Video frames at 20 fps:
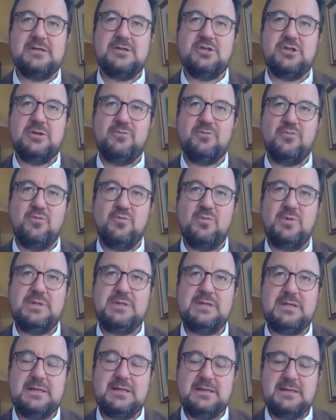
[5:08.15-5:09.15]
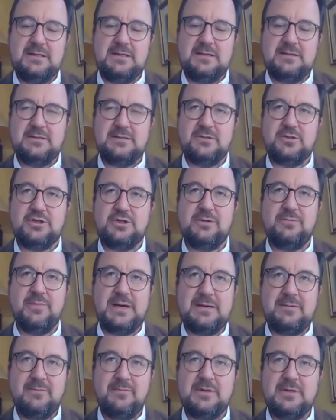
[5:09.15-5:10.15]
J'ai publié euh, chez
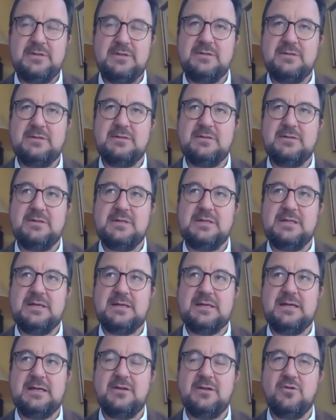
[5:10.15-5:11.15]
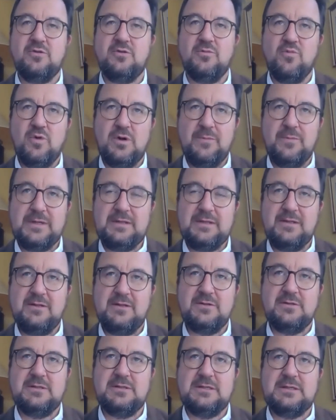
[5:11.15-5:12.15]
MAM, euh, il y a quelques mois
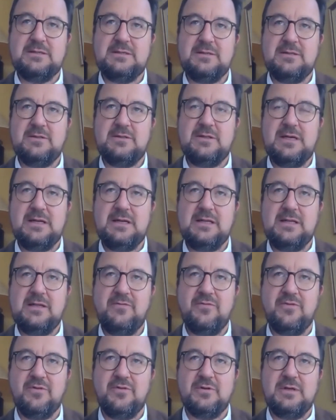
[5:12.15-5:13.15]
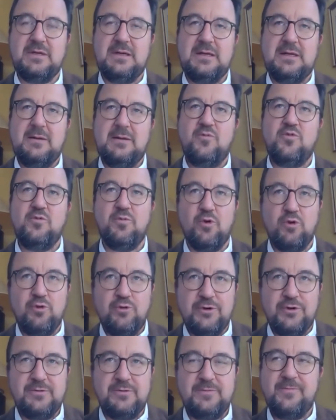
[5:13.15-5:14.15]
maintenant, un, livre plus
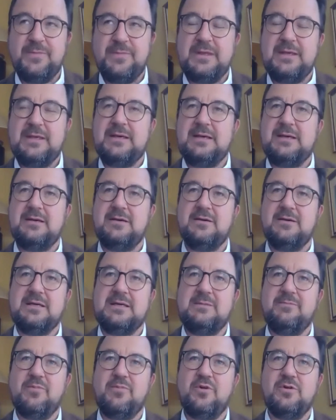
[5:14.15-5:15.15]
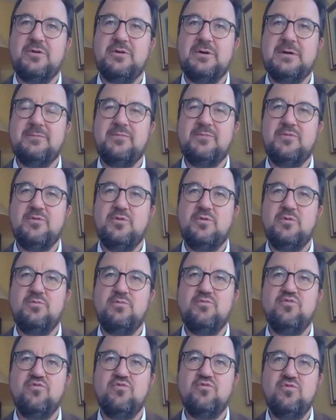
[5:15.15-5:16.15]
prudent, euh, qui prend un peu
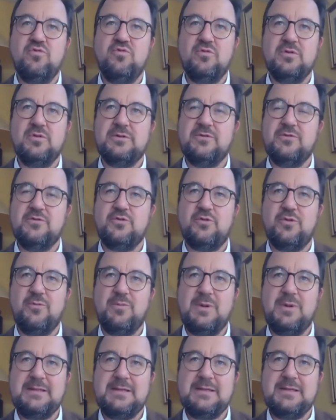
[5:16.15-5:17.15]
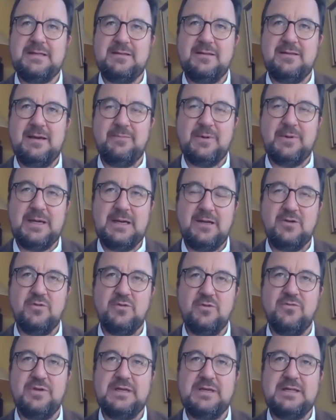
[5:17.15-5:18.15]
le pouls de notre planète après le
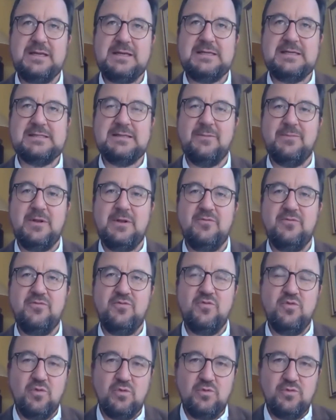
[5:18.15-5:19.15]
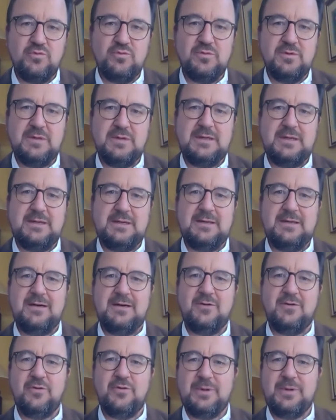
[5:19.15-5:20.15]
Covid et qui s'appelle Voulons-nous
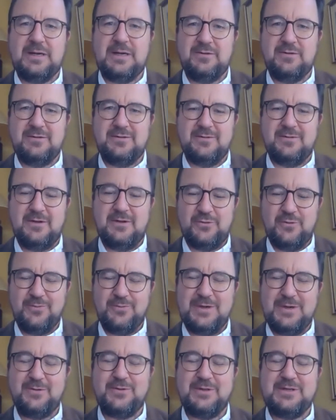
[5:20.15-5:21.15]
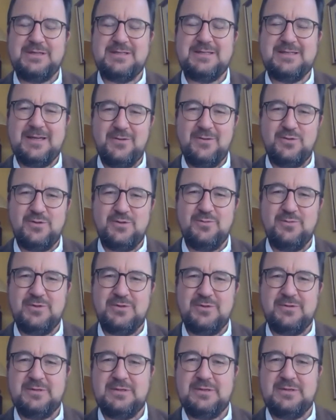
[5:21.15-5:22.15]
entre, parenthèses,
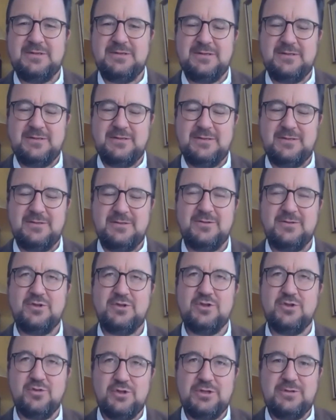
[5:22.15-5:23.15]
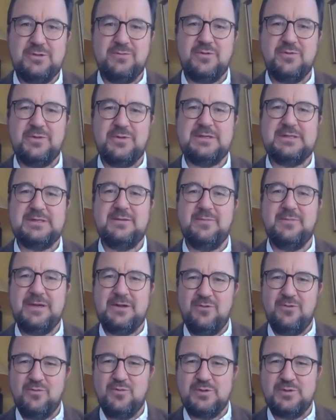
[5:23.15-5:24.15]
sérieusement changer le monde. C'est
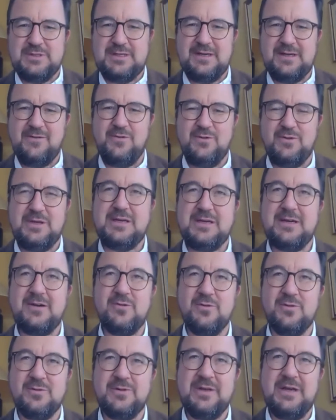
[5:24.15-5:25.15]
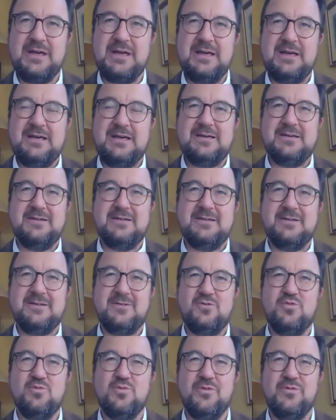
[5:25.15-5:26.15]
bien le mot sérieux qui compte. tout
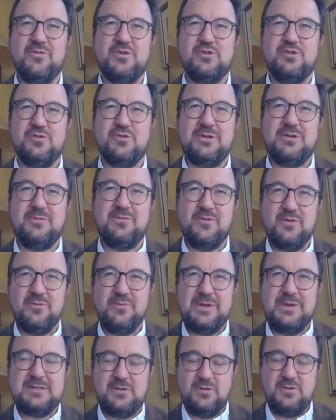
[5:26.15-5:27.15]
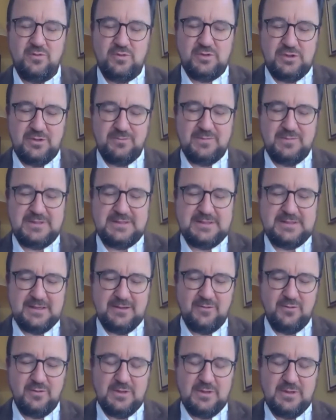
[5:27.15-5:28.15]
le monde veut changer le monde, mais est-ce que nous sommes
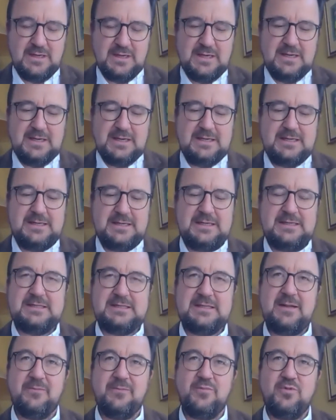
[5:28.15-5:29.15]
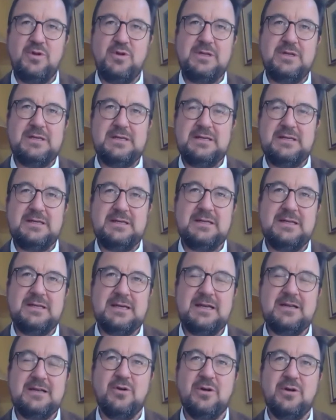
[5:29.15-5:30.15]
sérieux et, c'est un peu
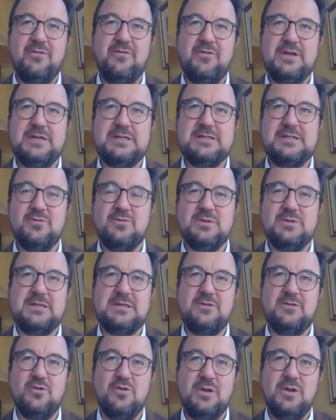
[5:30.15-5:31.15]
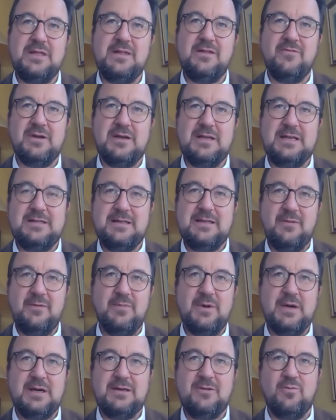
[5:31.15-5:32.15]
les, quelques réflexions de ces deux livres et les
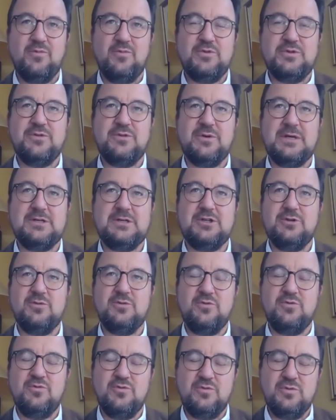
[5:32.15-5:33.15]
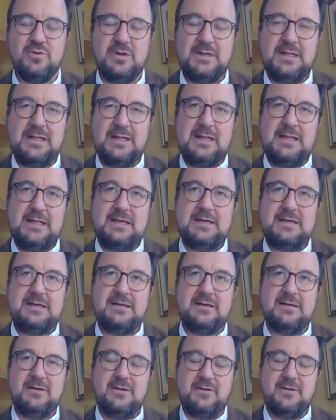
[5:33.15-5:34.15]
débats qui ont pu s'engager autour
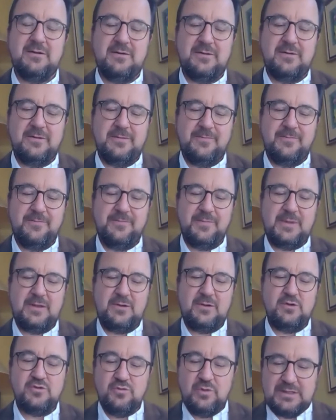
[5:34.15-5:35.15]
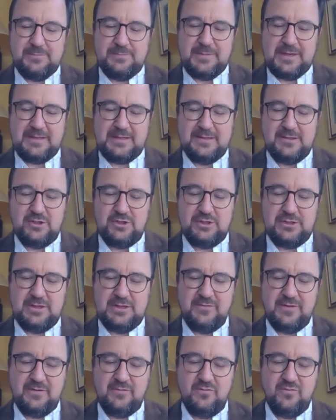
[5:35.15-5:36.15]
euh, que je voudrais partager
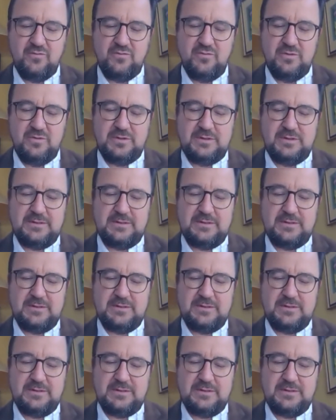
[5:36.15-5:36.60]
avec vous.